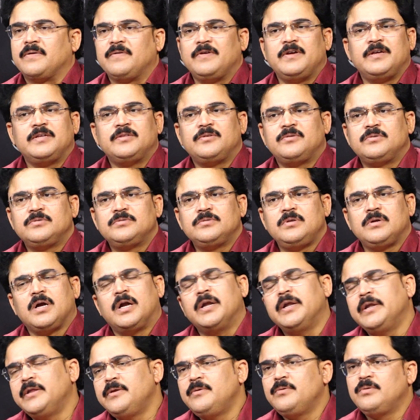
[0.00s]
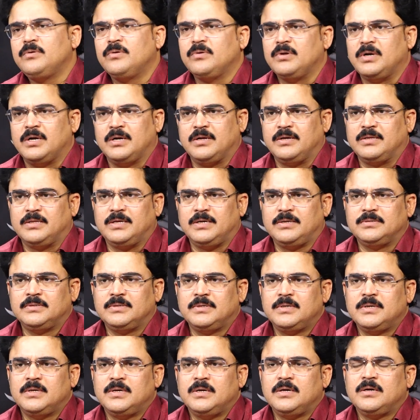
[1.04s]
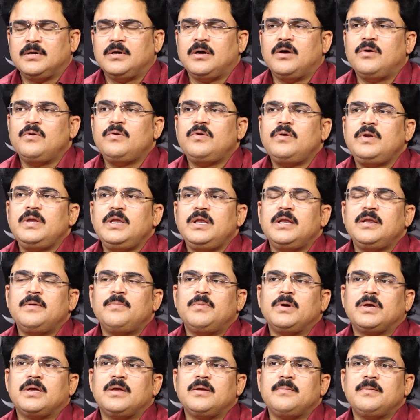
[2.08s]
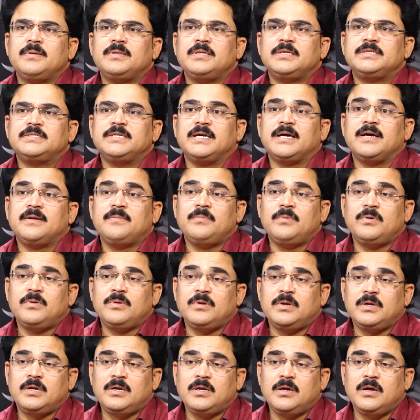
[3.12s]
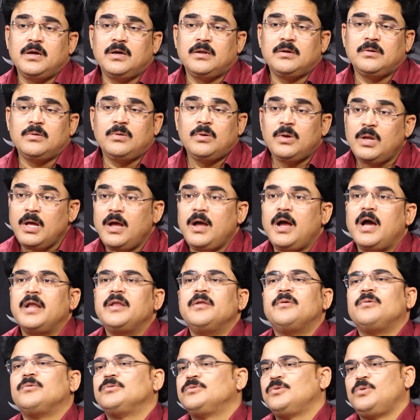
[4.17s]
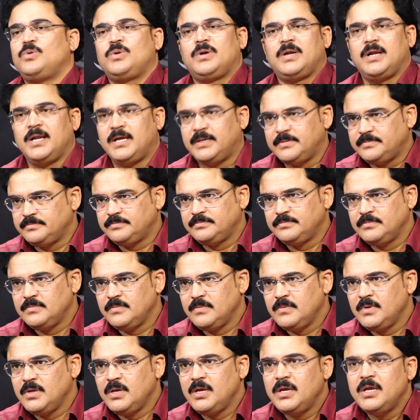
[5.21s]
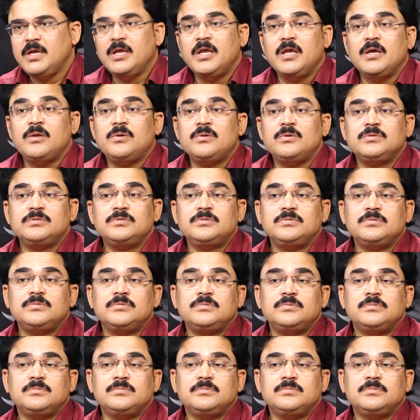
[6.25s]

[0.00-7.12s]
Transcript: అరవై ఐదు రోజులు కంటిన్యూగా ఉన్నాడు కదా గౌరవనీయులైన ముఖ్యమంత్రి జగన్మోహన్ రెడ్డి గారు కూడా అన్ని రోజులు ఉండాల ఏ రోజు